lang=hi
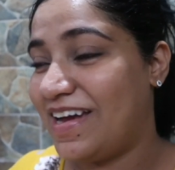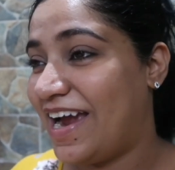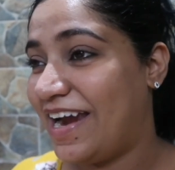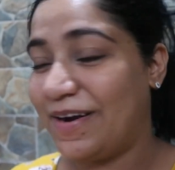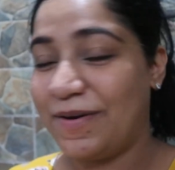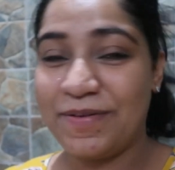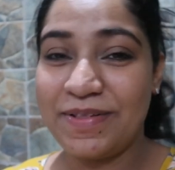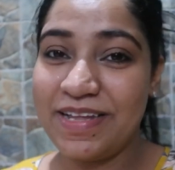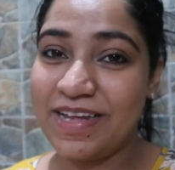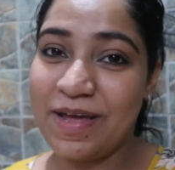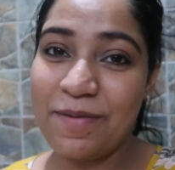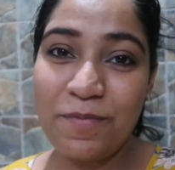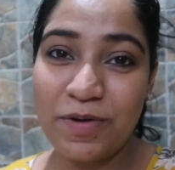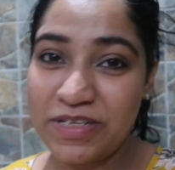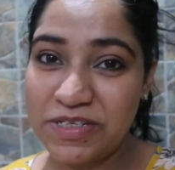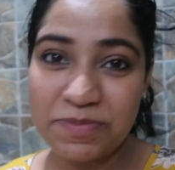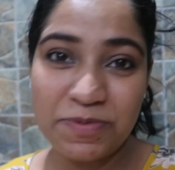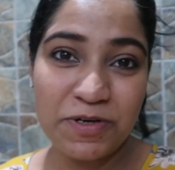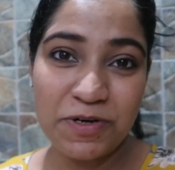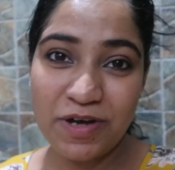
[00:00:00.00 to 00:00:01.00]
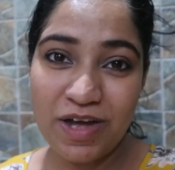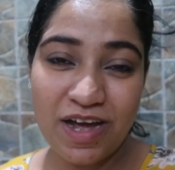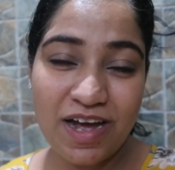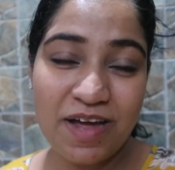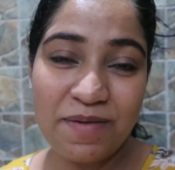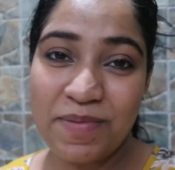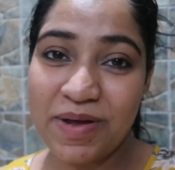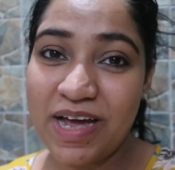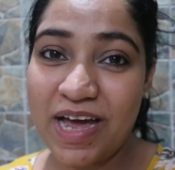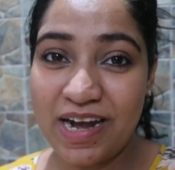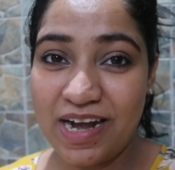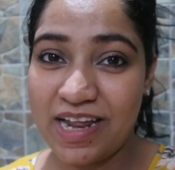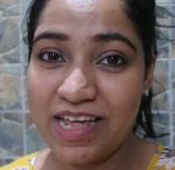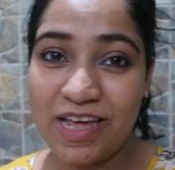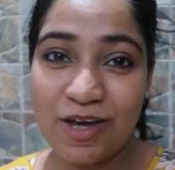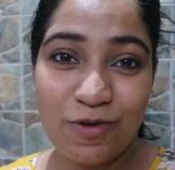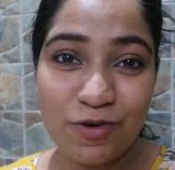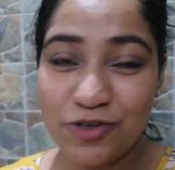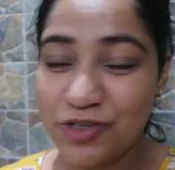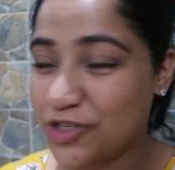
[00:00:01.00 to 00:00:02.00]
आई डोंट थिंक ये पॉसिबल होगा अगर मैं करने
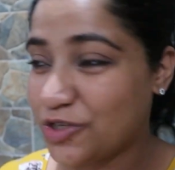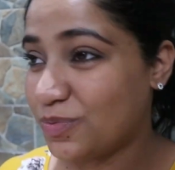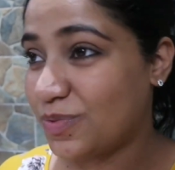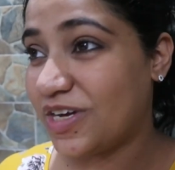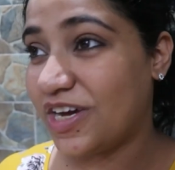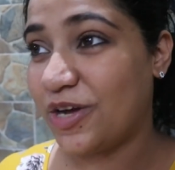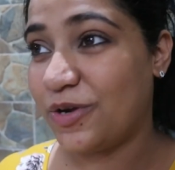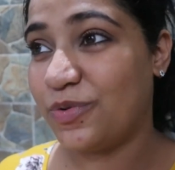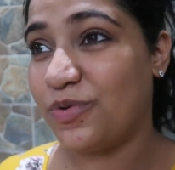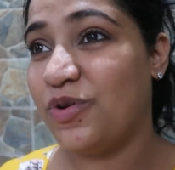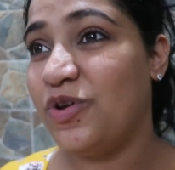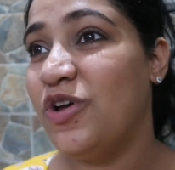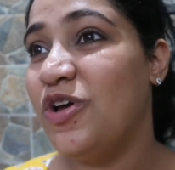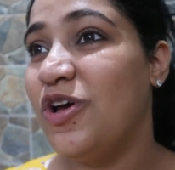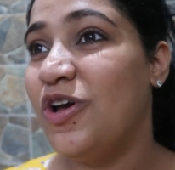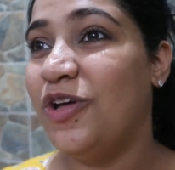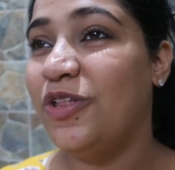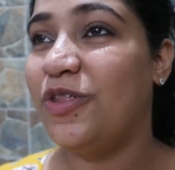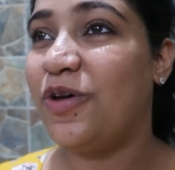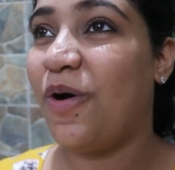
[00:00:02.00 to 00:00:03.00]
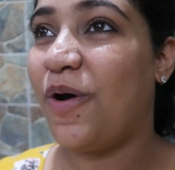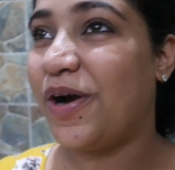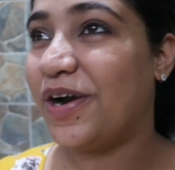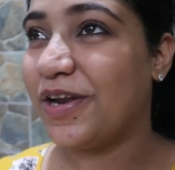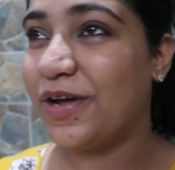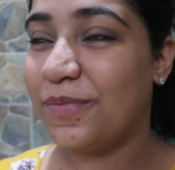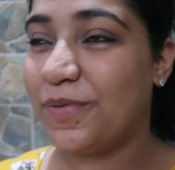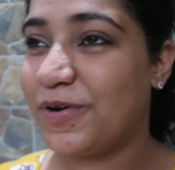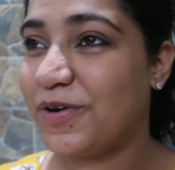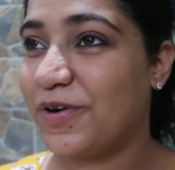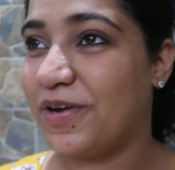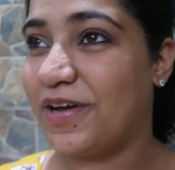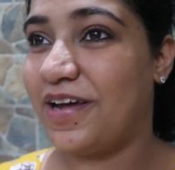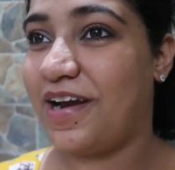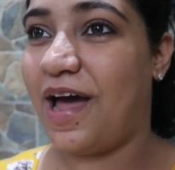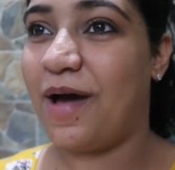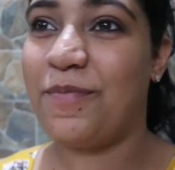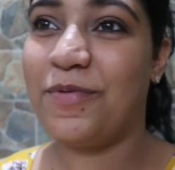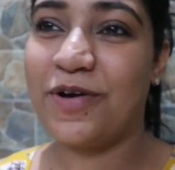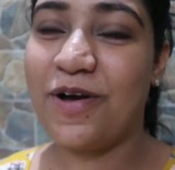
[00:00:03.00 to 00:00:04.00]
की कोशिश भी करूँ तो ऑडियो बिल्कुल
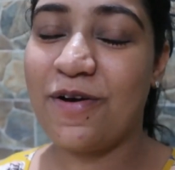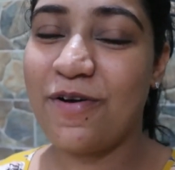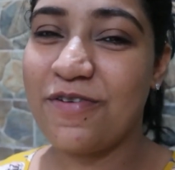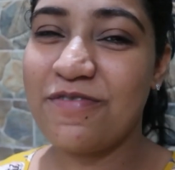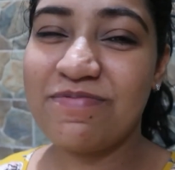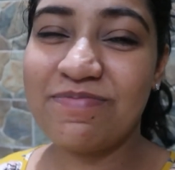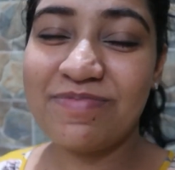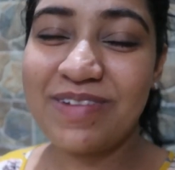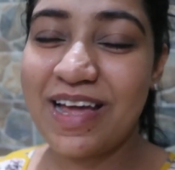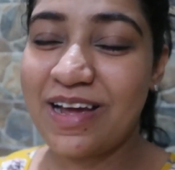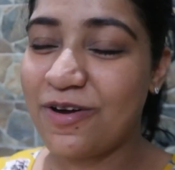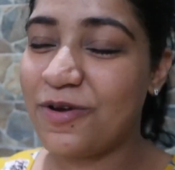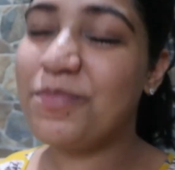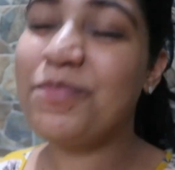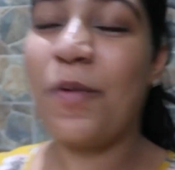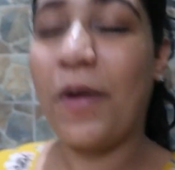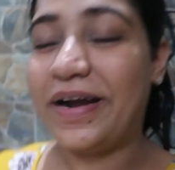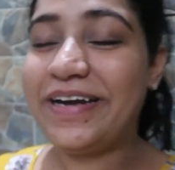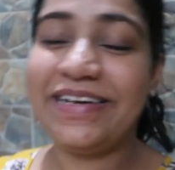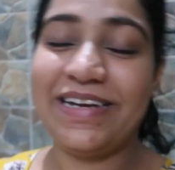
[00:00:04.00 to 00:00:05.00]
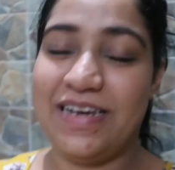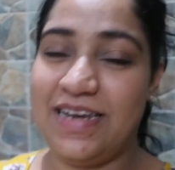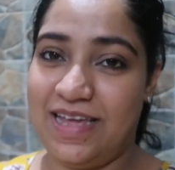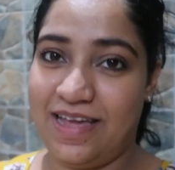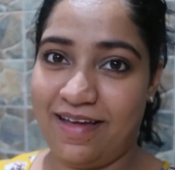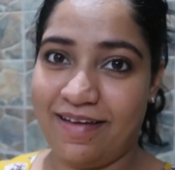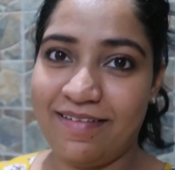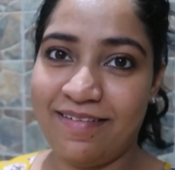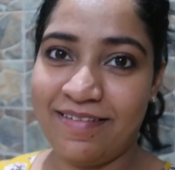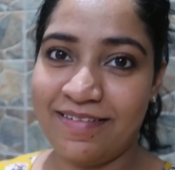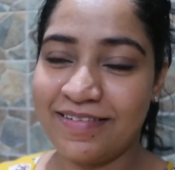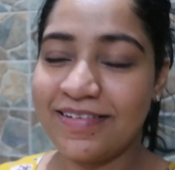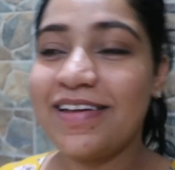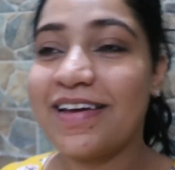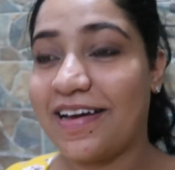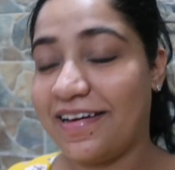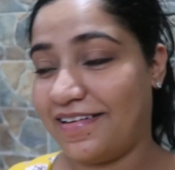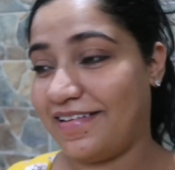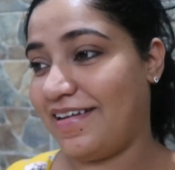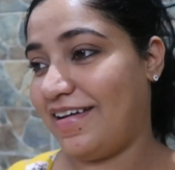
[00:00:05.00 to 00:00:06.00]
ख़राब होगा कोई लाइक कोई पॉइंट नहीं है
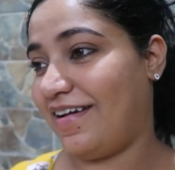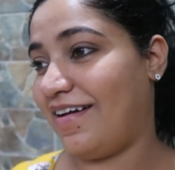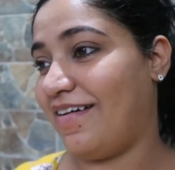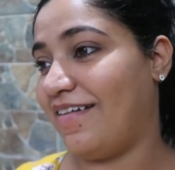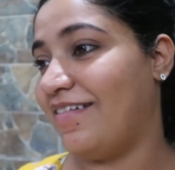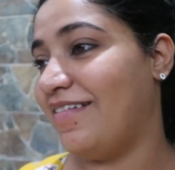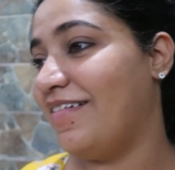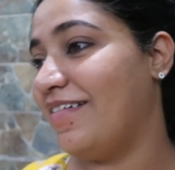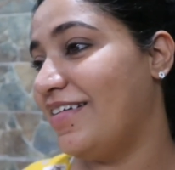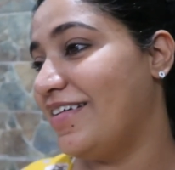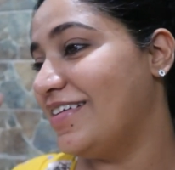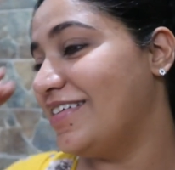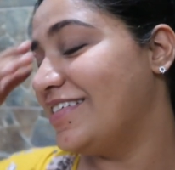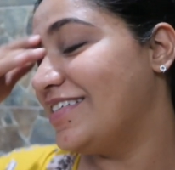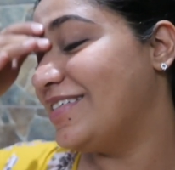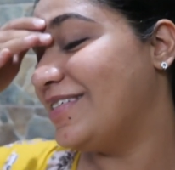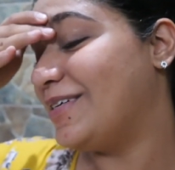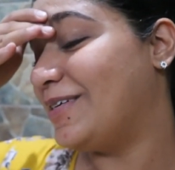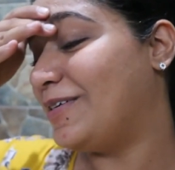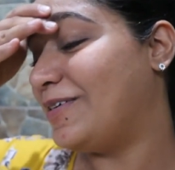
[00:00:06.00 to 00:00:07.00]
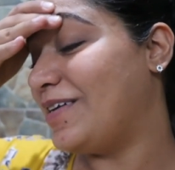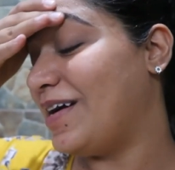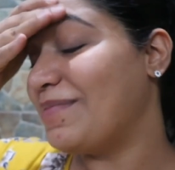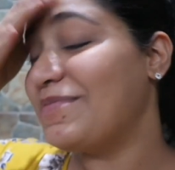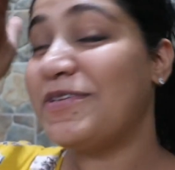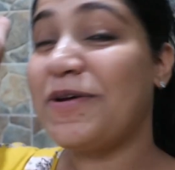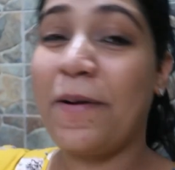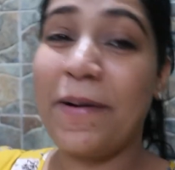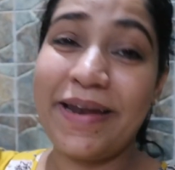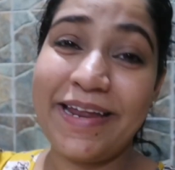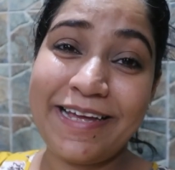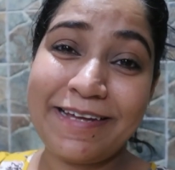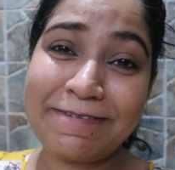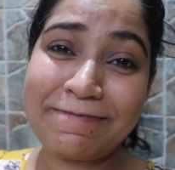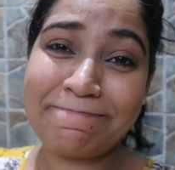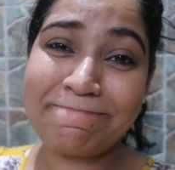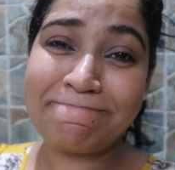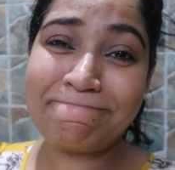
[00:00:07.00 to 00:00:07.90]
ये करने का सो आई एम सॉरी